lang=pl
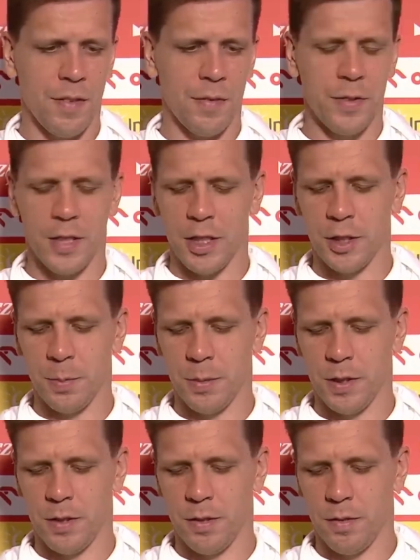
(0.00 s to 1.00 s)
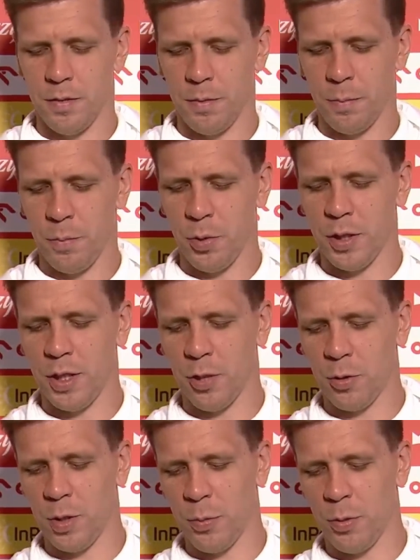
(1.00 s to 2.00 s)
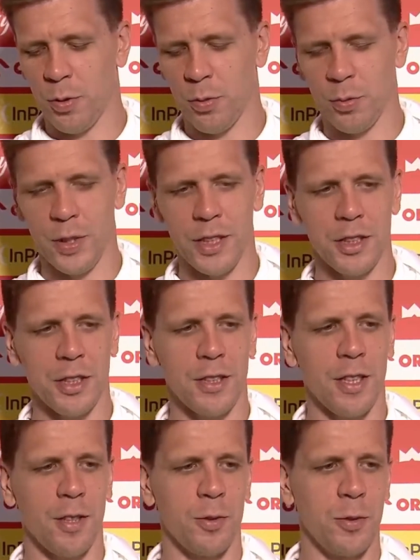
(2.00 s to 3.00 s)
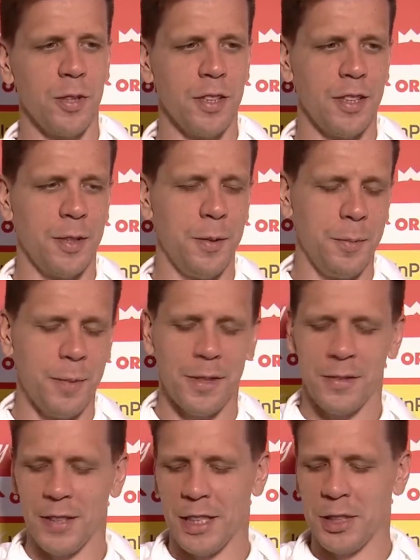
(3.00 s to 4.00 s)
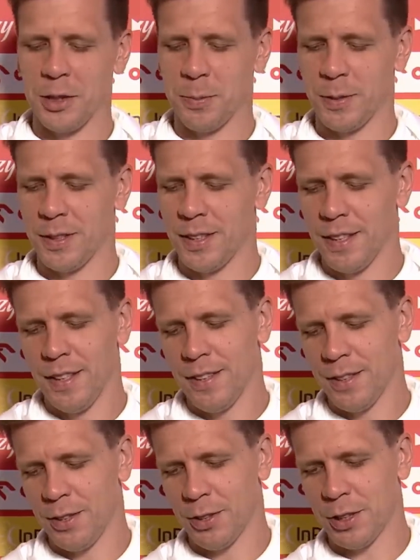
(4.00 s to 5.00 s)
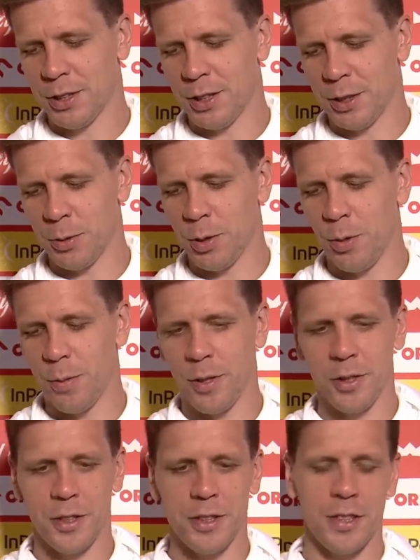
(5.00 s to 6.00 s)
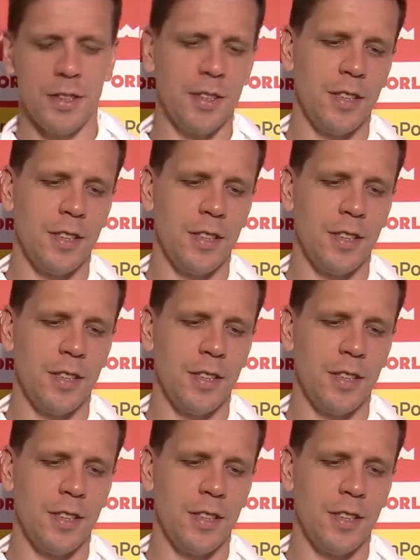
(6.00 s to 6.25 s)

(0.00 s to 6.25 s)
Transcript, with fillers: Dzień dobry. Od razu chcę powiedzieć, że ja nic nie wysyłałem i że jestem porządnym obywatelem.